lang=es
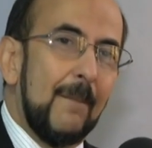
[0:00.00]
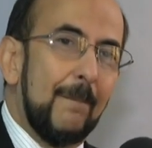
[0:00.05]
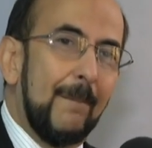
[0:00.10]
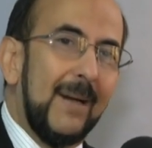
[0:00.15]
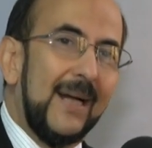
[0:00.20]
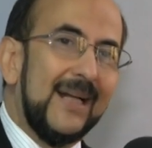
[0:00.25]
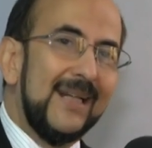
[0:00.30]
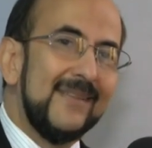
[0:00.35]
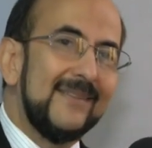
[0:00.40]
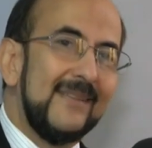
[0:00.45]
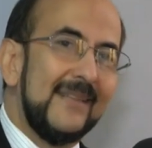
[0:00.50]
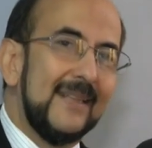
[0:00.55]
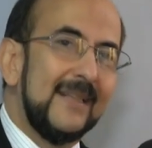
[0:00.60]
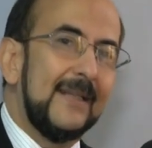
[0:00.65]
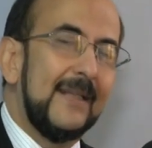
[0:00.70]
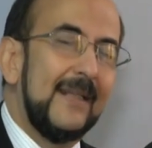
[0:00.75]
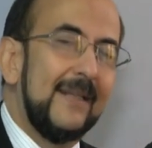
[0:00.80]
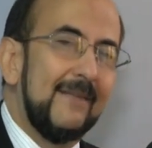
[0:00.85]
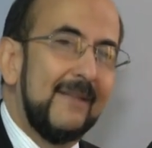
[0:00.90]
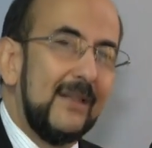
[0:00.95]
van a
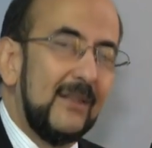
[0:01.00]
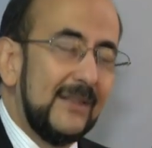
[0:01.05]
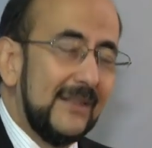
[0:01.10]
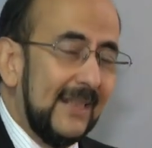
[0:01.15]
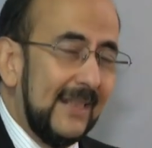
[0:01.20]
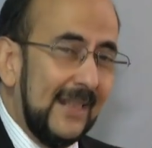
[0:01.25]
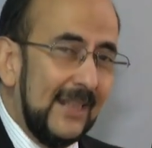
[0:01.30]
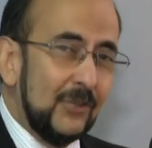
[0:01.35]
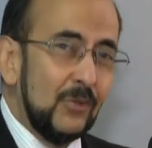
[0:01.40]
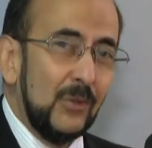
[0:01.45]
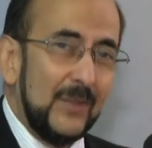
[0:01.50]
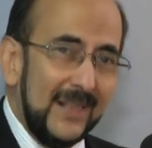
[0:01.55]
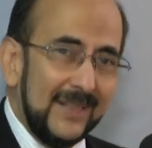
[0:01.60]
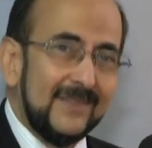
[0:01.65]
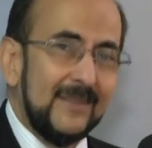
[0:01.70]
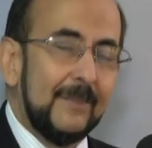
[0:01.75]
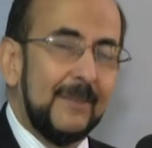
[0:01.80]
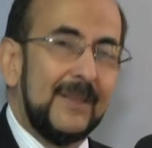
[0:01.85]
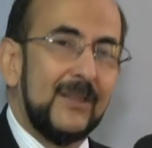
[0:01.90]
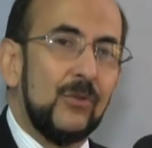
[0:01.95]
ser, de hecho ya
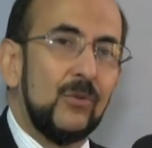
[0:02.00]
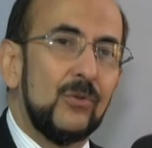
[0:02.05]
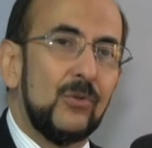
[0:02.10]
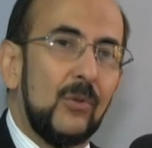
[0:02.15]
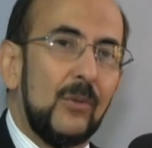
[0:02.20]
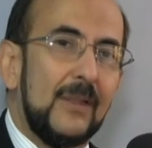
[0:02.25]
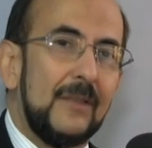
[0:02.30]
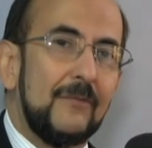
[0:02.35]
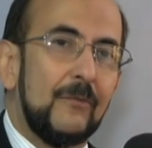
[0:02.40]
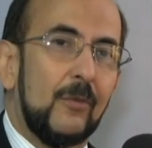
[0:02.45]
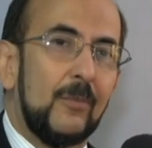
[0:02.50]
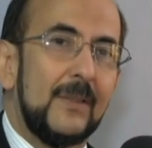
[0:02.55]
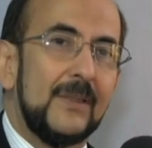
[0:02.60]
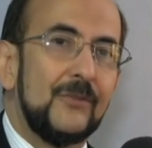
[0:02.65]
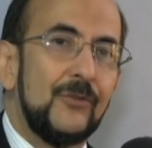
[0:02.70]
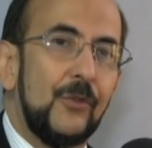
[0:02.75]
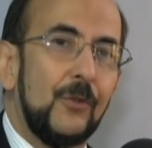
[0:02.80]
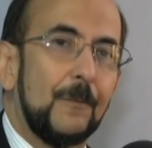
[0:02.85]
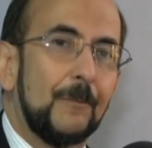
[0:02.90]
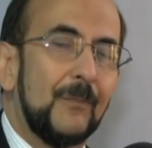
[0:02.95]
se mandó toda la
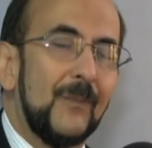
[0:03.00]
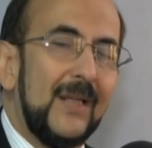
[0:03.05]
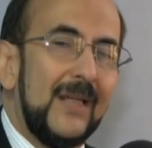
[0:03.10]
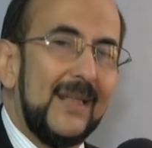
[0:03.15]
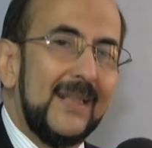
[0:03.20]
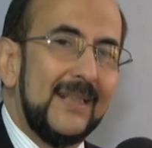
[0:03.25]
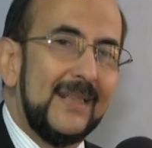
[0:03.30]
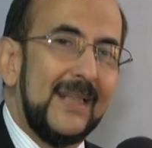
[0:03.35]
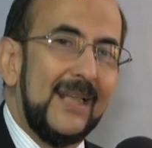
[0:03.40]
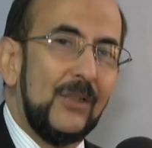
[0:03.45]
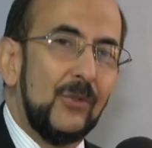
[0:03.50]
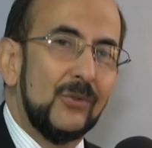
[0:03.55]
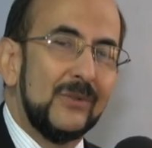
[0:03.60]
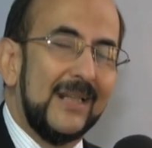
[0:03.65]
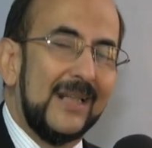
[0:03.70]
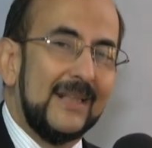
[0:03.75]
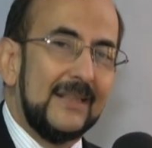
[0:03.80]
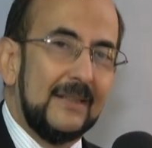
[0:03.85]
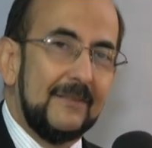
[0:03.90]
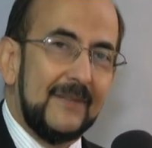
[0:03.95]
información de ellos
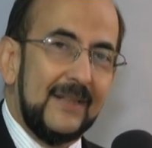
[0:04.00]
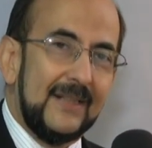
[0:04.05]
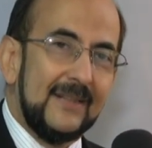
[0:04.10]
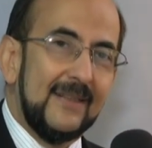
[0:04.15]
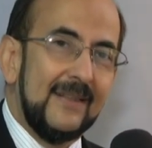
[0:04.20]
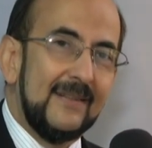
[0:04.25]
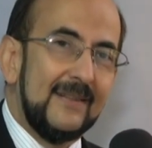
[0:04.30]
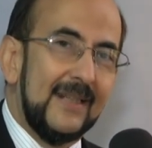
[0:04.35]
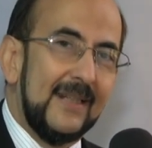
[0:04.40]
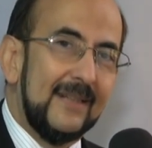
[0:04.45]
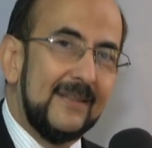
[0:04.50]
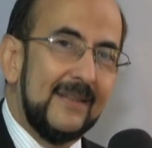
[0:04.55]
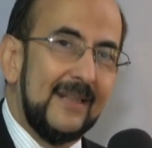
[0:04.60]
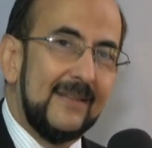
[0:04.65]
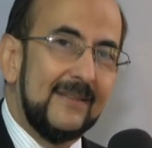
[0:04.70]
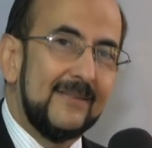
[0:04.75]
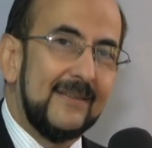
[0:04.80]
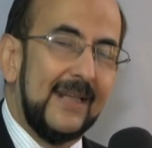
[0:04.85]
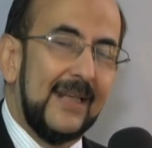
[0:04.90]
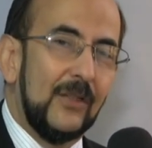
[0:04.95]
a las diferentes entidades
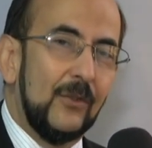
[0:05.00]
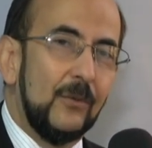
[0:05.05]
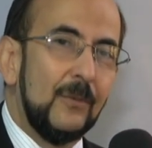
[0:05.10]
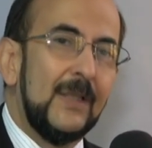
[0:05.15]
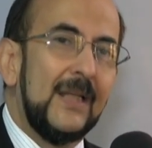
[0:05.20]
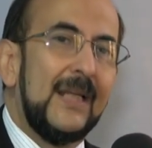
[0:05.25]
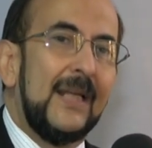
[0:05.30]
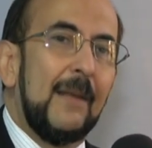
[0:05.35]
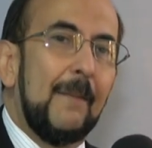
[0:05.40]
del Estado,